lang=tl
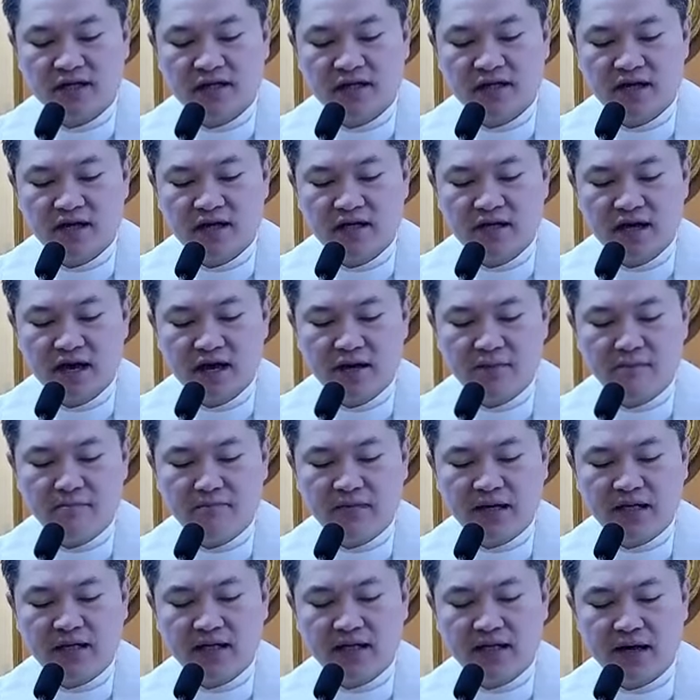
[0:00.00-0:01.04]
siya ng
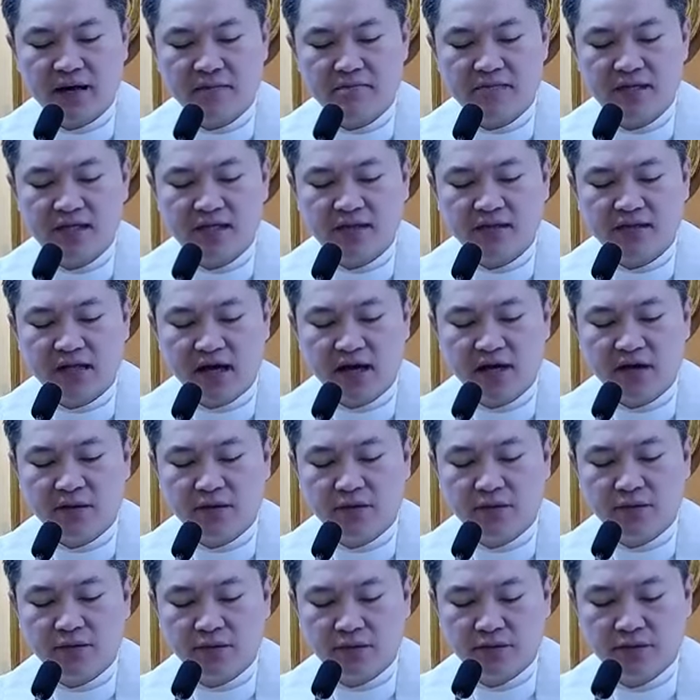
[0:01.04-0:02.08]
napakaraming
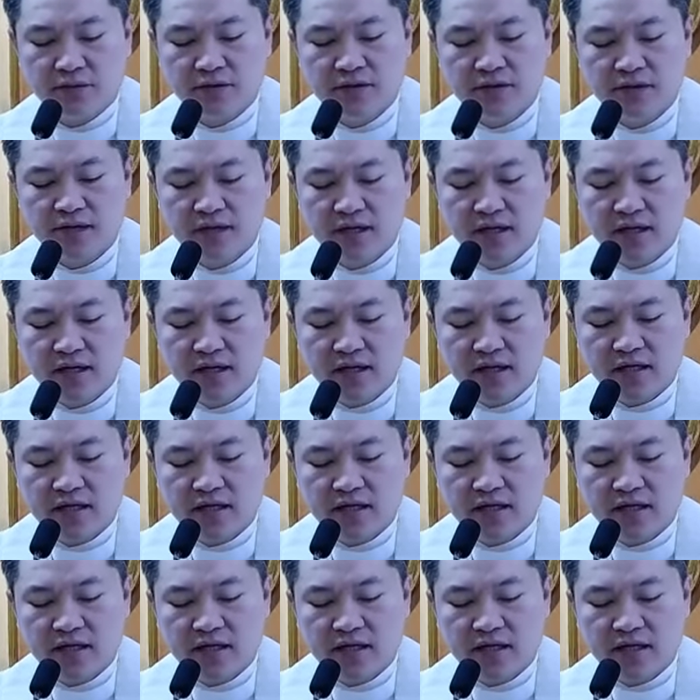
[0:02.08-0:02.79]
tao.